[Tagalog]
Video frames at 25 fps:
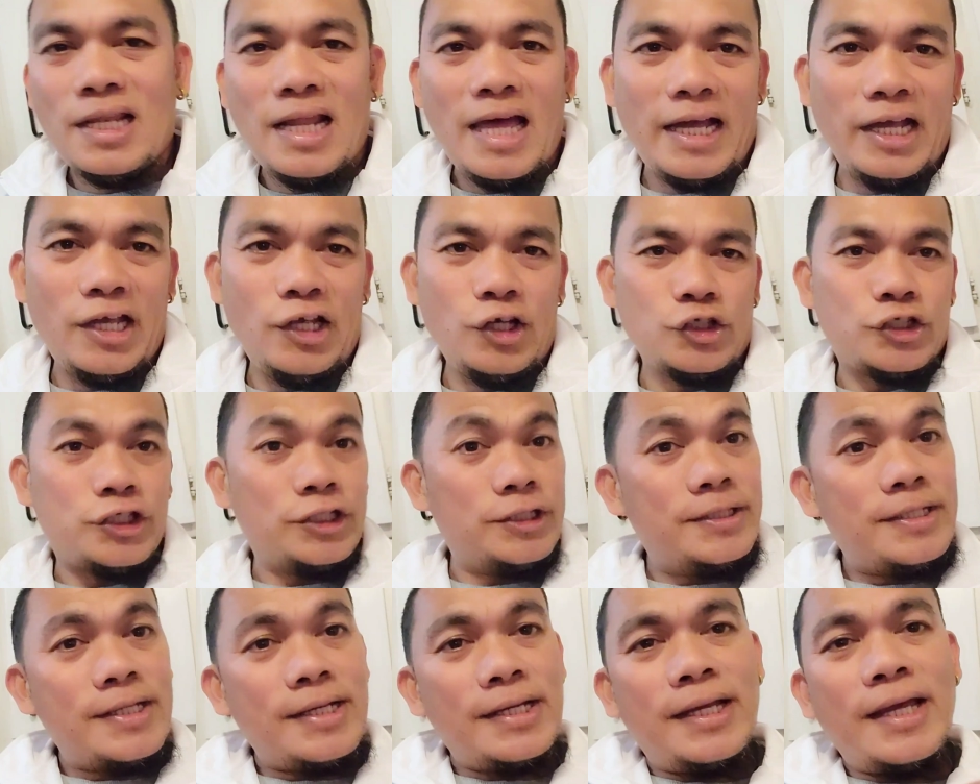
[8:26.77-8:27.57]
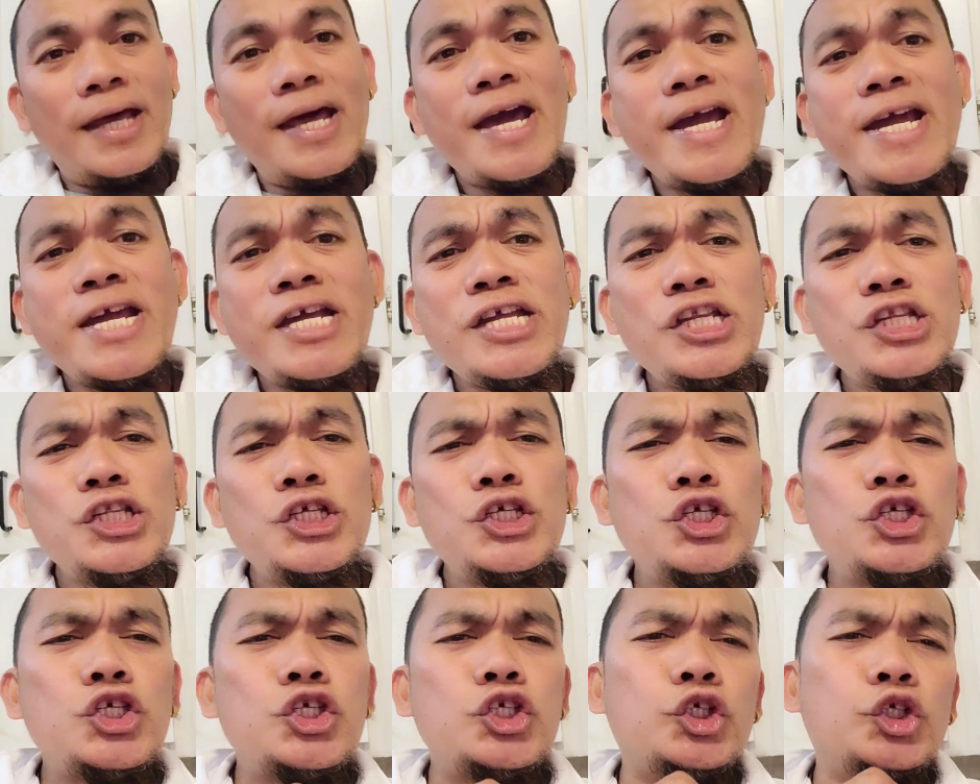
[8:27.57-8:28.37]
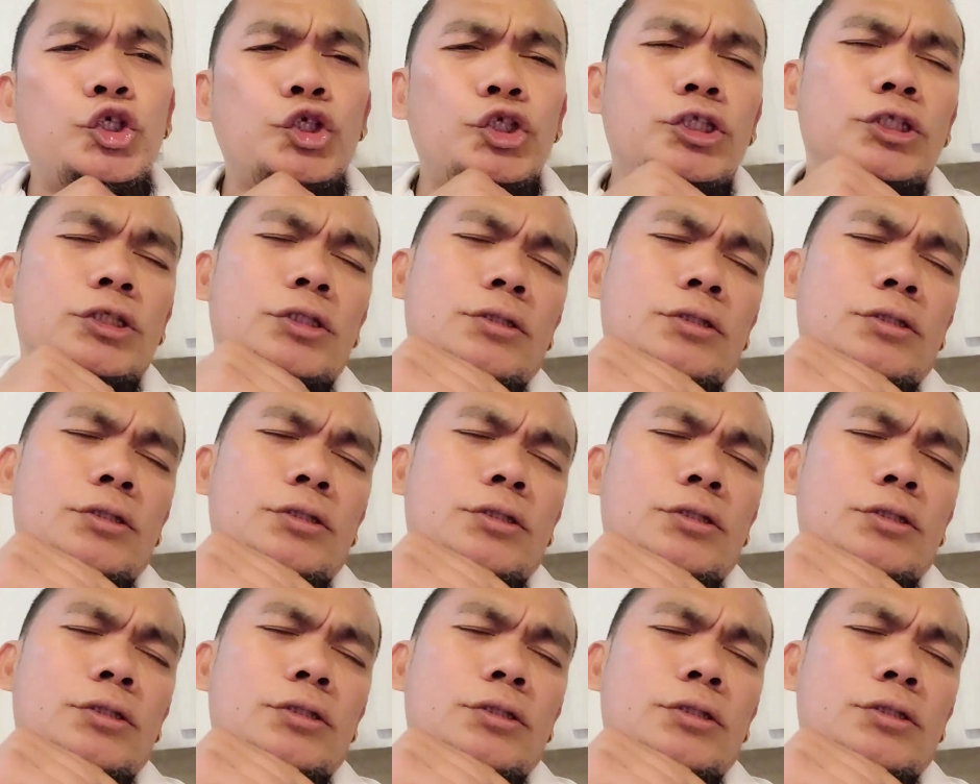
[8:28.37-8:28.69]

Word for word: lagi nyo tandaan, hindi yun,